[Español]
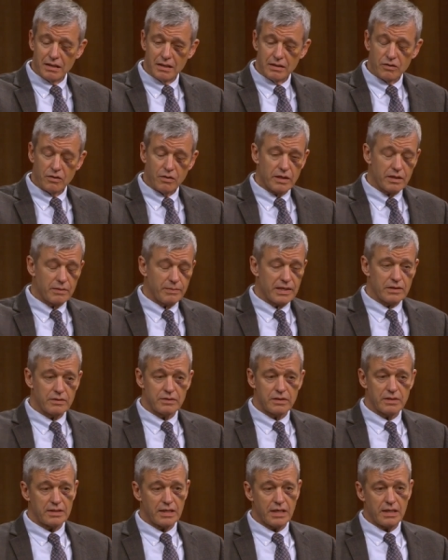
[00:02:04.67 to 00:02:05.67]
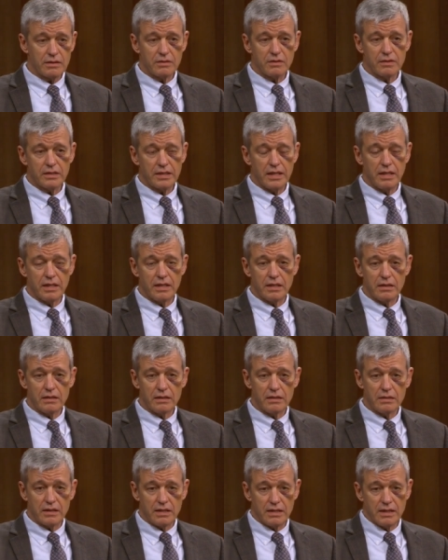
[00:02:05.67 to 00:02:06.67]
No, hermanos, es algo que
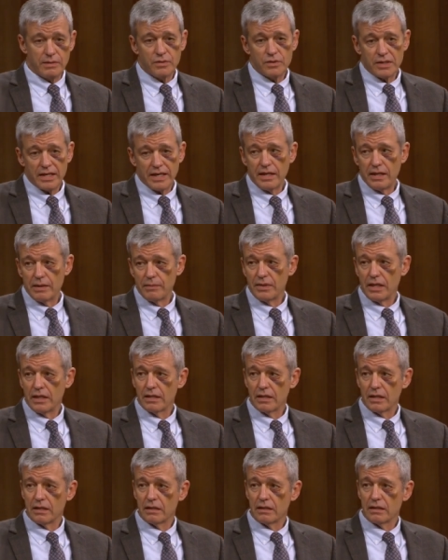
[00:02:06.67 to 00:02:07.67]
tenemos que hablar.